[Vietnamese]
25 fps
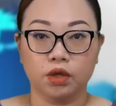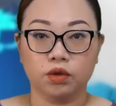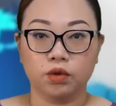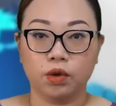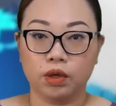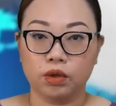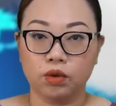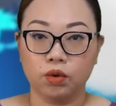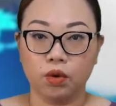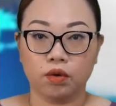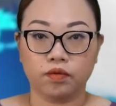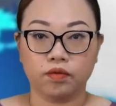
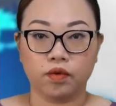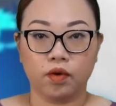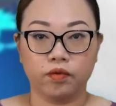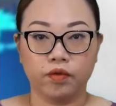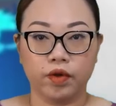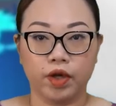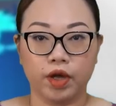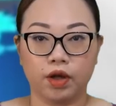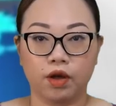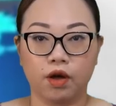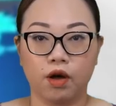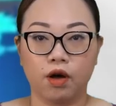tùy thuộc vào
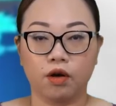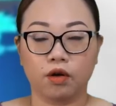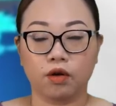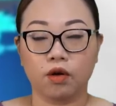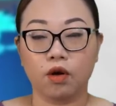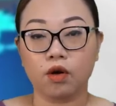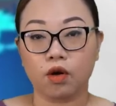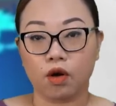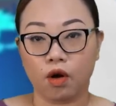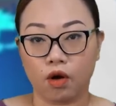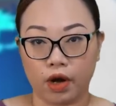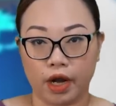việc họ
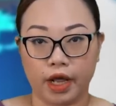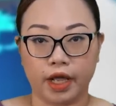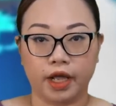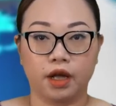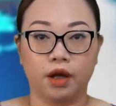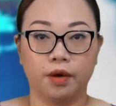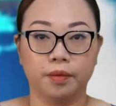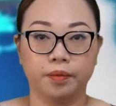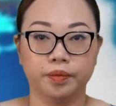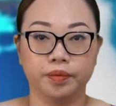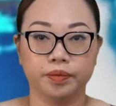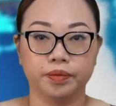có con hay
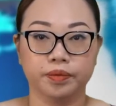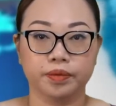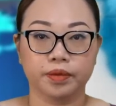không.